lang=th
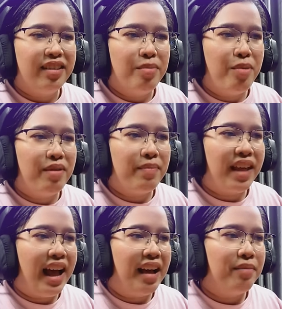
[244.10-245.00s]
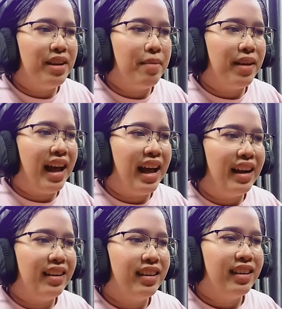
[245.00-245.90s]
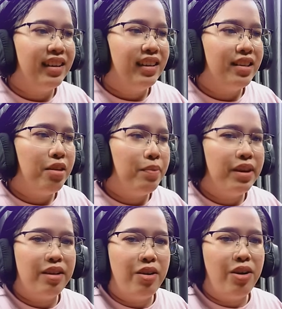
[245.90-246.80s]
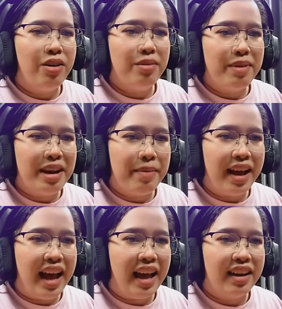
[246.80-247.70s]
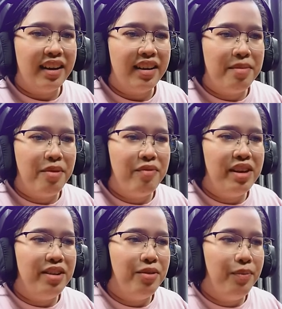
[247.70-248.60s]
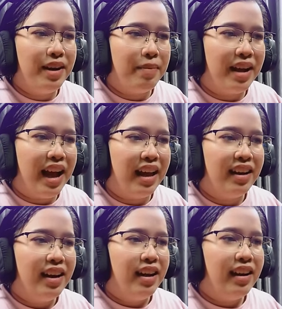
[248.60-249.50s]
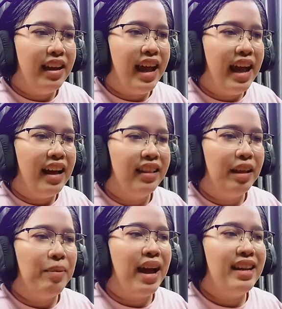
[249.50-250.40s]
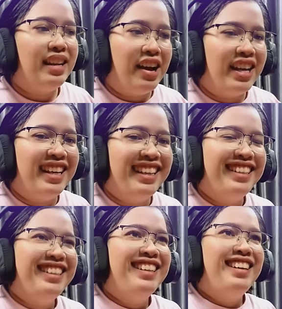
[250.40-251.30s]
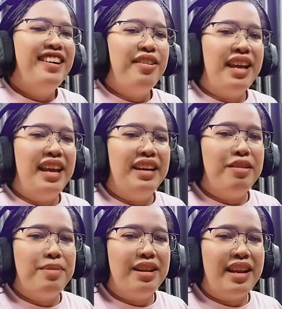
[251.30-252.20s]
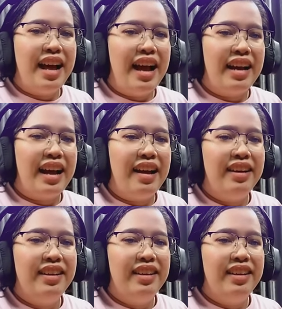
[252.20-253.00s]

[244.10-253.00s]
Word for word: ระบบนำทางไม่ทำงานเตาปฏิกรณ์ไม่ทำงานระบบวิทยุไม่ทำงานเรดาร์ทำงานนิดหน่อยโอเคเรามีเรดาร์ค่ะ